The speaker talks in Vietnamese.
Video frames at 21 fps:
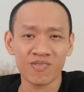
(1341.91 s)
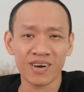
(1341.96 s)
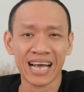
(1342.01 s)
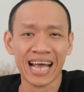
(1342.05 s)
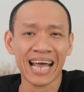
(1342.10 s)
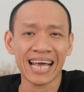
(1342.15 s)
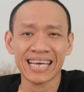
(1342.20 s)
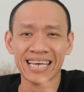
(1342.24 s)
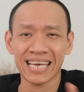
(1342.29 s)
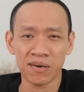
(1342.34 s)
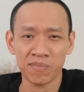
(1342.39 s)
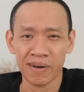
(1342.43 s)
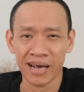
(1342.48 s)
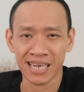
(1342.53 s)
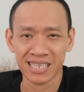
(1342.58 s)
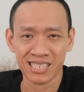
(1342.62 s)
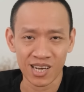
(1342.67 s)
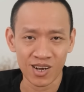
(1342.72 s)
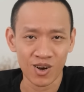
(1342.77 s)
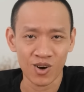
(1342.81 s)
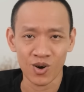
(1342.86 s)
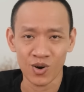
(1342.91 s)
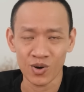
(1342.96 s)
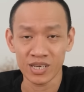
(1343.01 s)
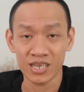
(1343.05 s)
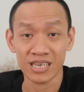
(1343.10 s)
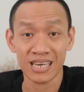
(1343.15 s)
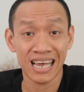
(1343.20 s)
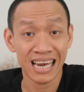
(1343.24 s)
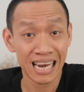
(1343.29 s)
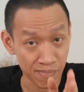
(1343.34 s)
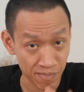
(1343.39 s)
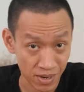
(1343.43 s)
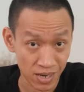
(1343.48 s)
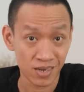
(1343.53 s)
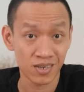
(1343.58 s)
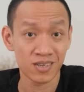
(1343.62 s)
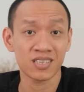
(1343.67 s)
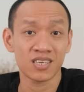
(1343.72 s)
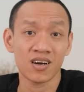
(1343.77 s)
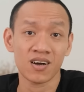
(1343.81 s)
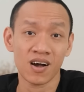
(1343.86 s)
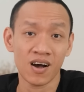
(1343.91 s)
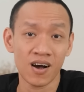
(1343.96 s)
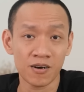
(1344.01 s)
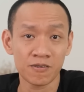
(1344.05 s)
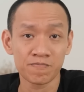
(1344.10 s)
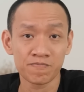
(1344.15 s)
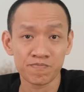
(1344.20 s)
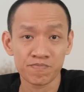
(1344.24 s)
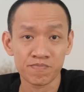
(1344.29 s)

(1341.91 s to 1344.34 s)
và cai nghiện mạng xã hội để làm gương cho con.